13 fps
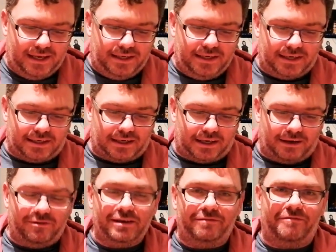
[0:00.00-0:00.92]
Ja,
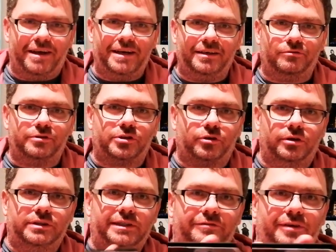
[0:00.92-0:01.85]
wir wenden uns
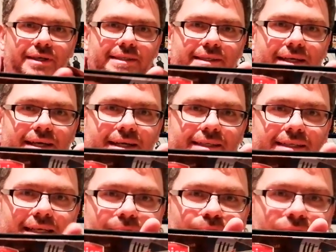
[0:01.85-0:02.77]
heute jedenfalls
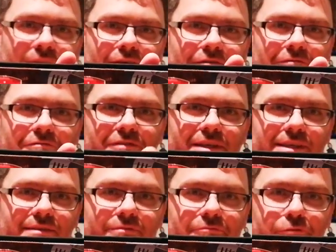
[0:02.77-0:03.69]
dem
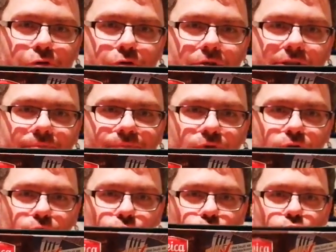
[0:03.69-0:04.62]
Wiesenwirt
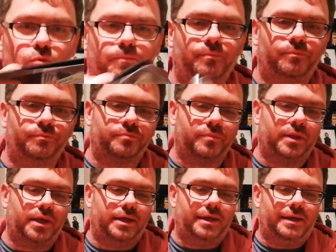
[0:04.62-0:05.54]
zu.
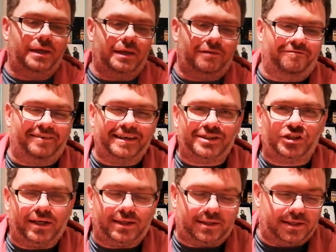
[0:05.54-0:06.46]
Was
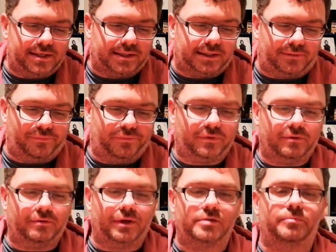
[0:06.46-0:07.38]
steckt dahinter?
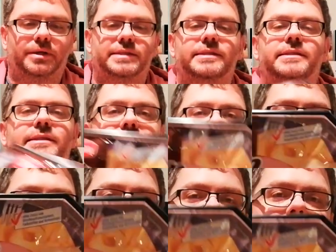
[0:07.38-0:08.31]
Also man sieht es ja
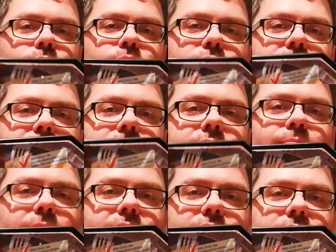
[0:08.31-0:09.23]
hier schon so ein bisschen,
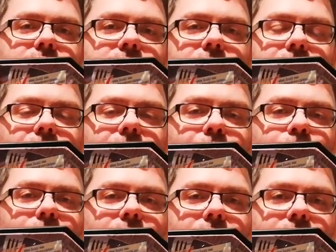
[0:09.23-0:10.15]
man sieht hier einen
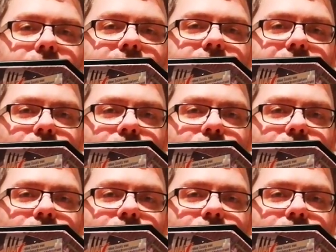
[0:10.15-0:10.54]
Leberkäse,